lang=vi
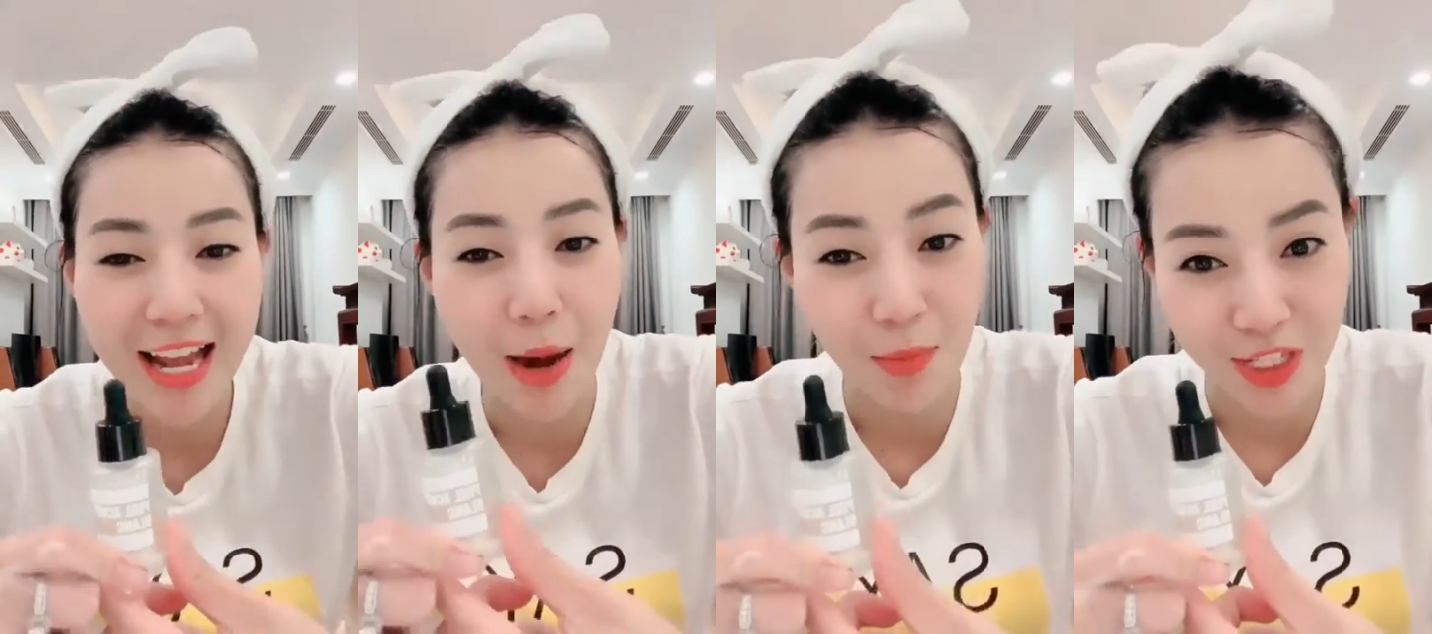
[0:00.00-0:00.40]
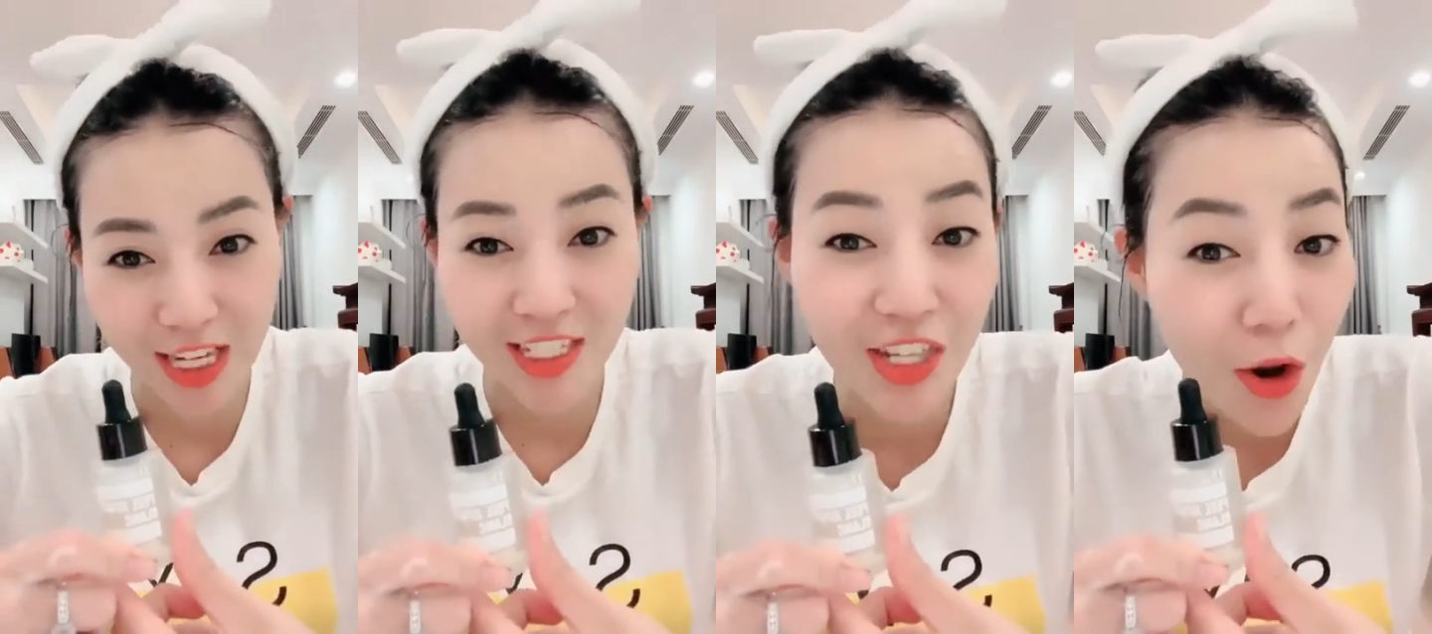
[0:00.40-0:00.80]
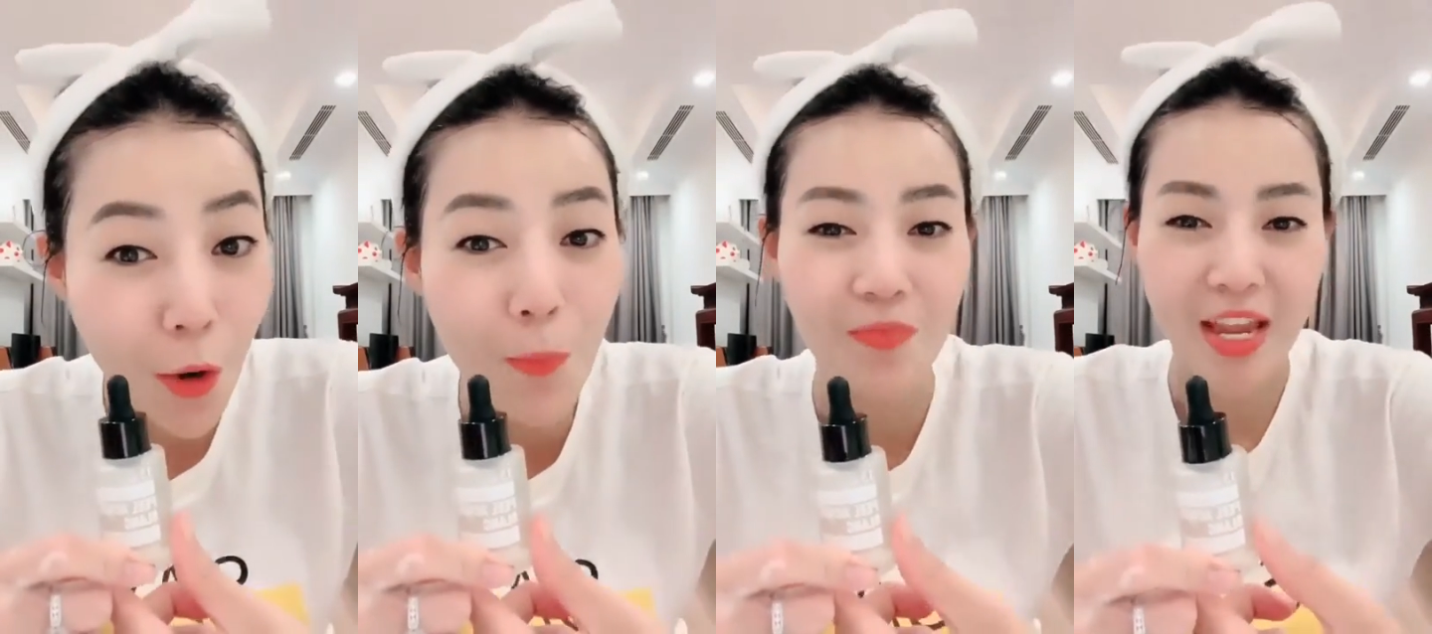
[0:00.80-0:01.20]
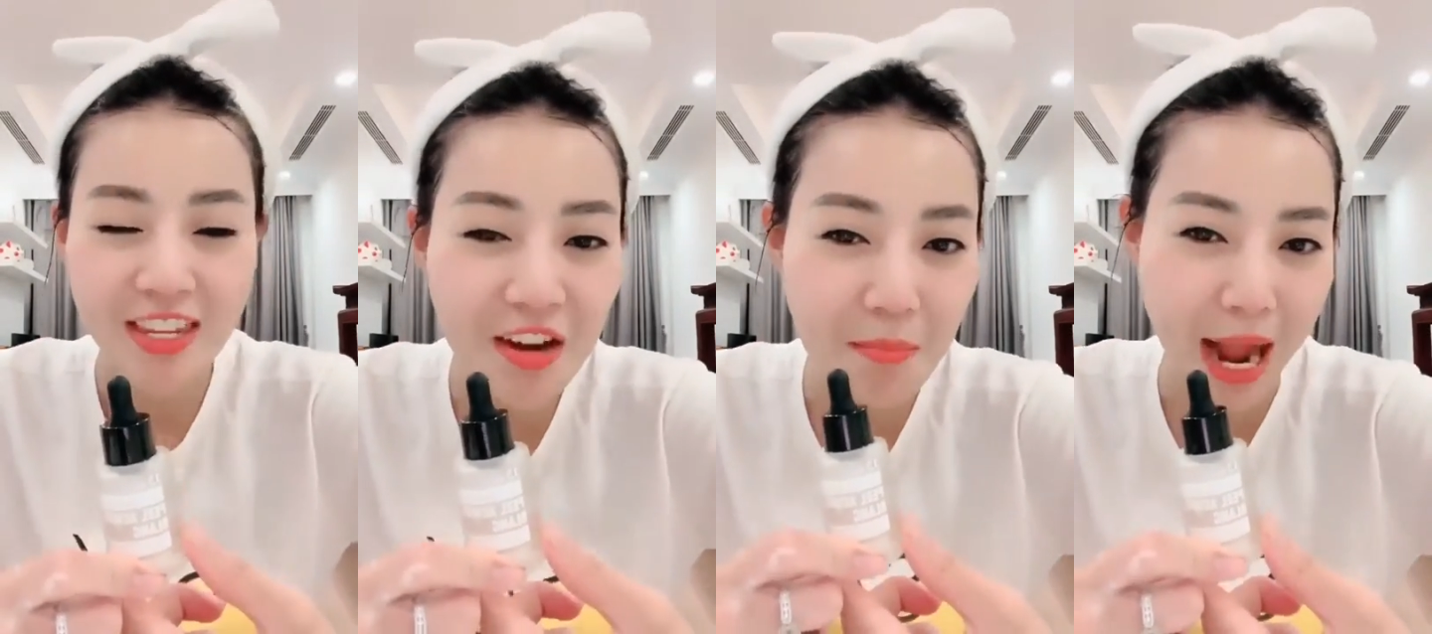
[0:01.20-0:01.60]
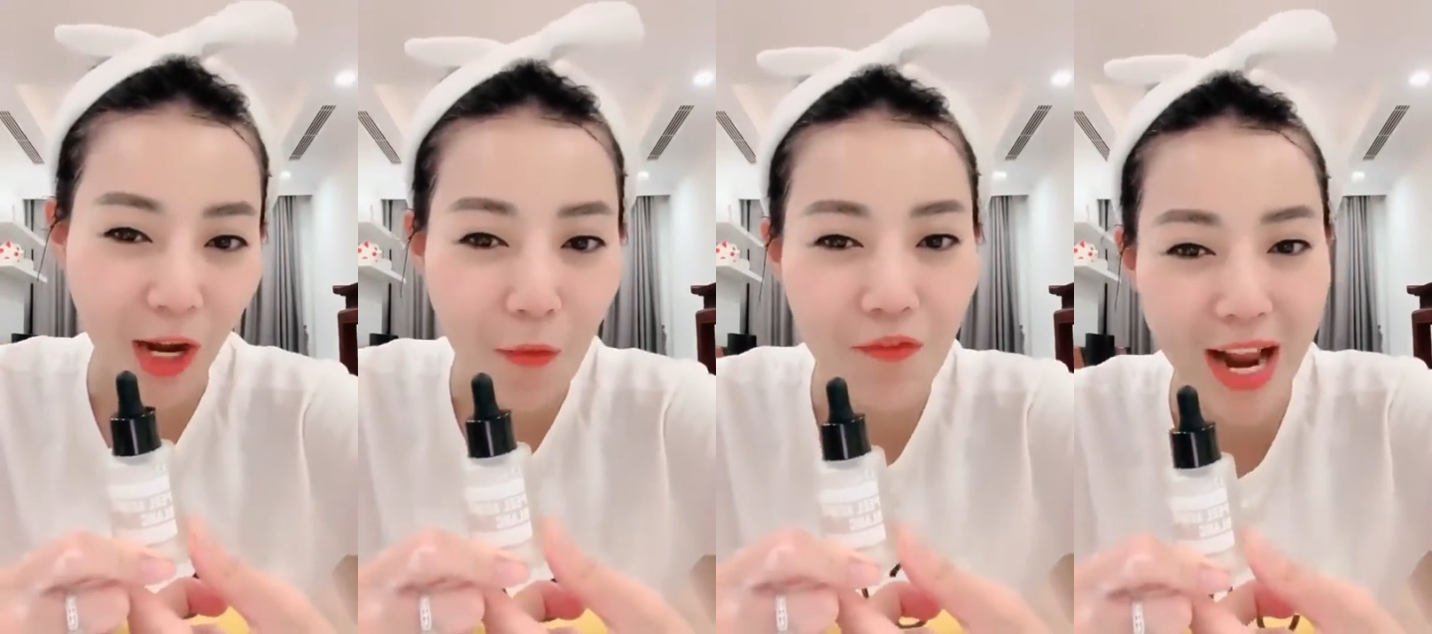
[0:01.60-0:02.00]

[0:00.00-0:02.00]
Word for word: Đây là một dạng serum nhưng mà